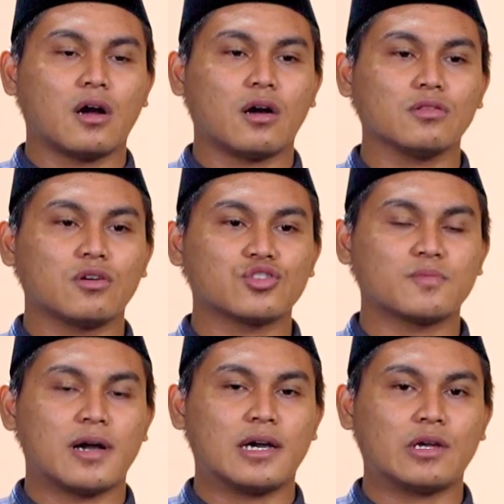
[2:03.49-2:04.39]
Allah
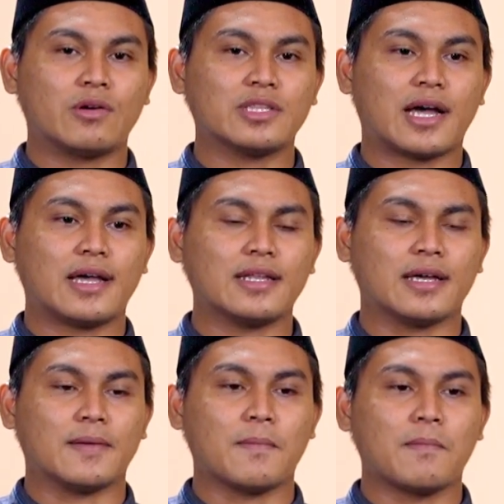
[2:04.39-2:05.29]
Subhanahu wa
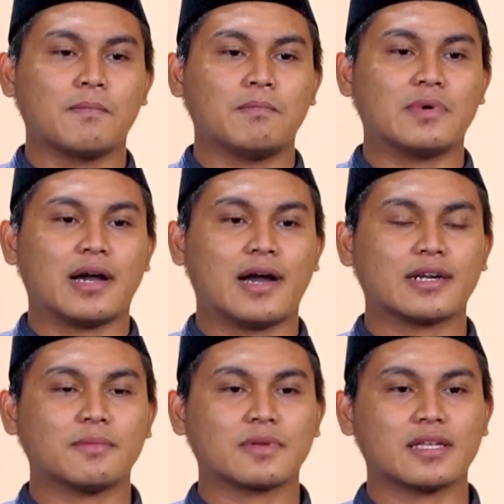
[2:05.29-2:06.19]
taala
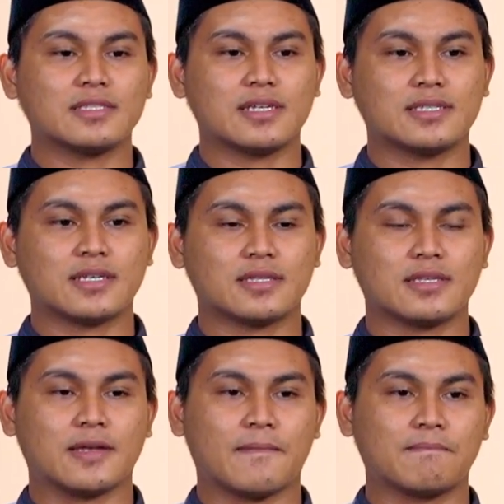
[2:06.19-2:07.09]
mengharamkan jasadnya,